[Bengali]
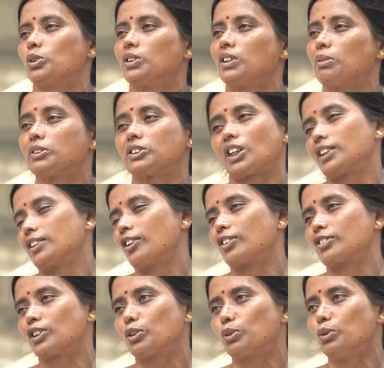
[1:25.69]
করি আমার সাদা
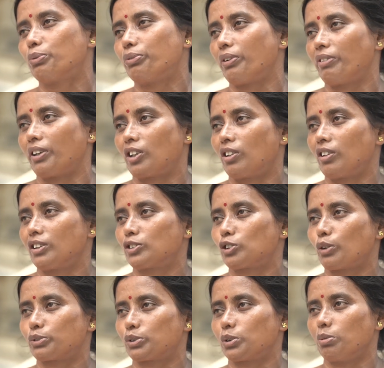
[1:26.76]
রঙটা খুব ফেভার করে
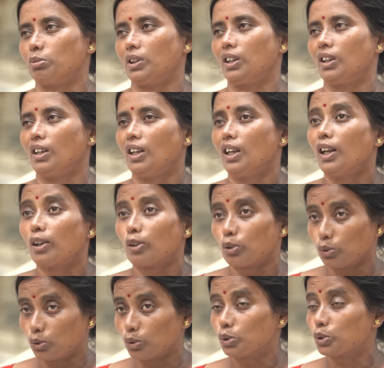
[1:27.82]
সবসময়
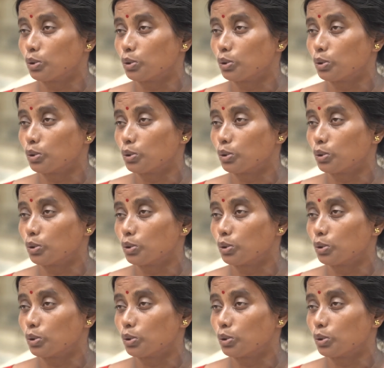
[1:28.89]
কোনো